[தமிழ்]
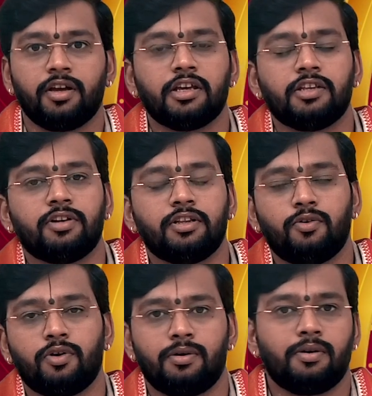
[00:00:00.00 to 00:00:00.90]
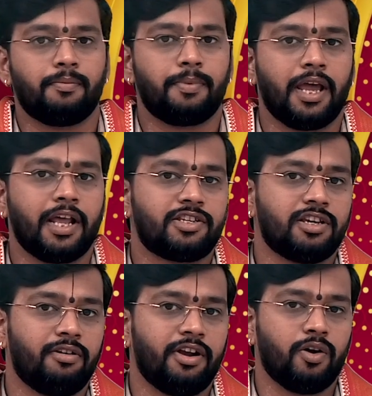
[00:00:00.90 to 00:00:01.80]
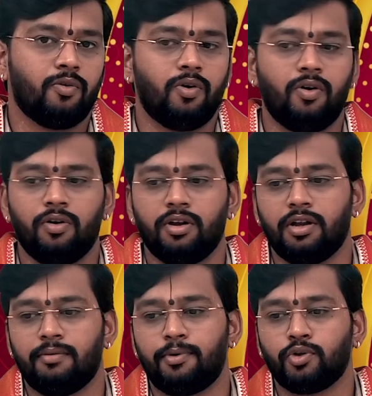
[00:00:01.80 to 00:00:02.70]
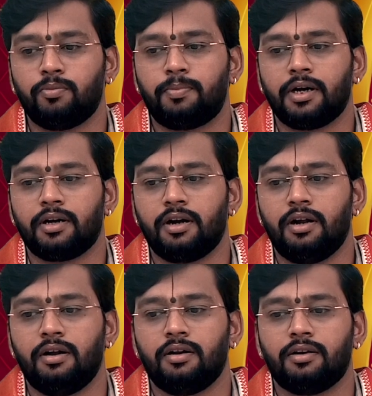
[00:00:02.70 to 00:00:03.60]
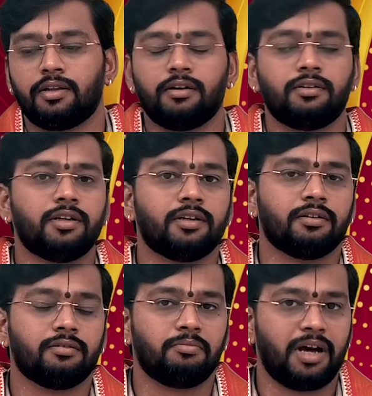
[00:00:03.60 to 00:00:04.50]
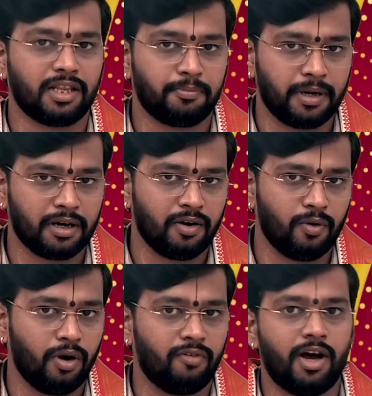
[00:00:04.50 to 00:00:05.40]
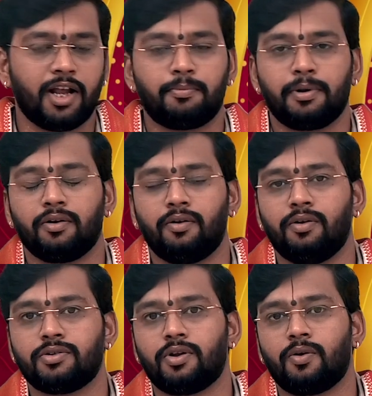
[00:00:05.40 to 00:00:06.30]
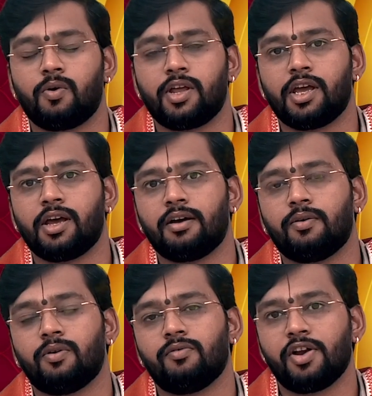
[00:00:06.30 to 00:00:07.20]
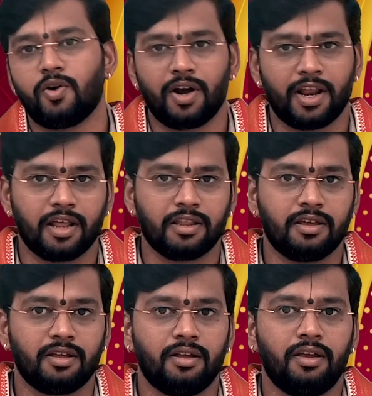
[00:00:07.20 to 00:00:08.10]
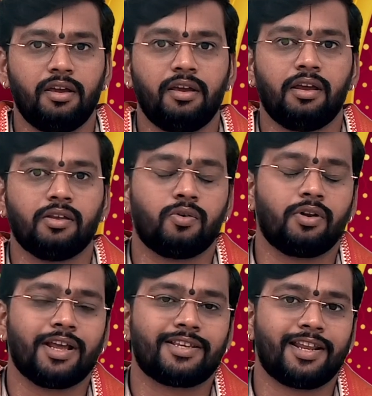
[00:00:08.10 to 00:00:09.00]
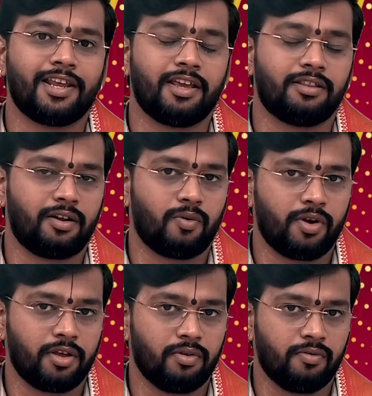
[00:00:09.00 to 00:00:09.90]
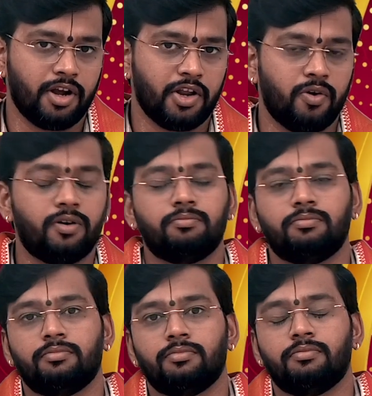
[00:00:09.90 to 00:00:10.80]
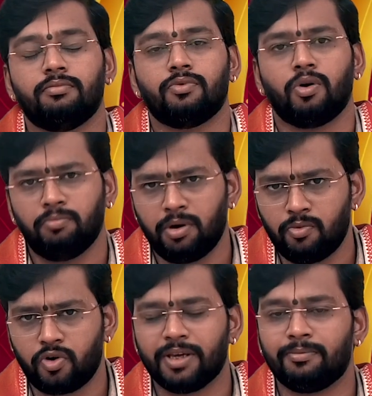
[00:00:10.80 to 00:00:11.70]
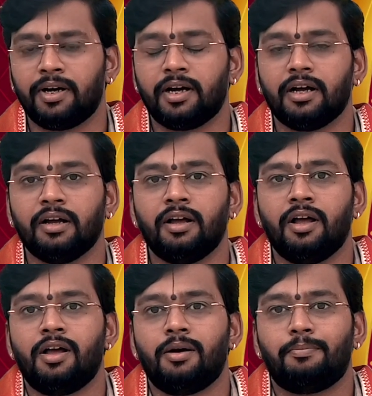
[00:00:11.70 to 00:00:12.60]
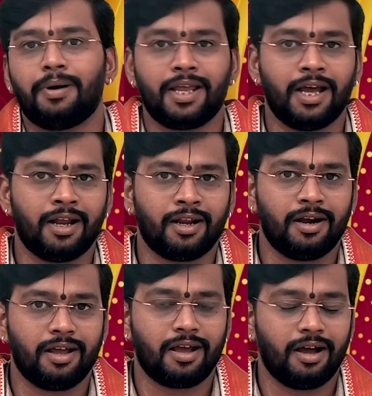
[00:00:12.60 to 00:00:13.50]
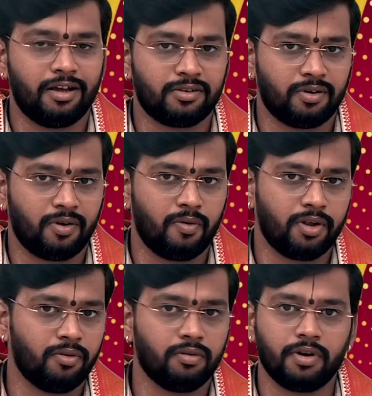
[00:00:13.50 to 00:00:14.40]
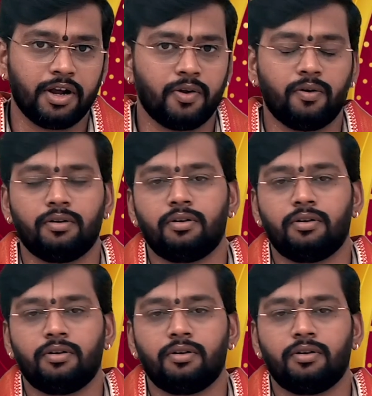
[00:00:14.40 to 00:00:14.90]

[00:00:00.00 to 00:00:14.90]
இது வந்து ஒரு பெயர்ச்சி வீடியோவோ இல்லை பொது பலன்கள் அதாவது மாத பலன்களோ இல்லை வார பலன்களோ சொல்லக்கூடிய ஒரு வீடியோ கிடையாது இது ஒரு எச்சரிக்கை தரக்கூடிய ஒரு வீடியோ ரொம்ப முக்கியமாக பரிகாரங்களுக்காக சொல்லக்கூடிய ஒரு வீடியோ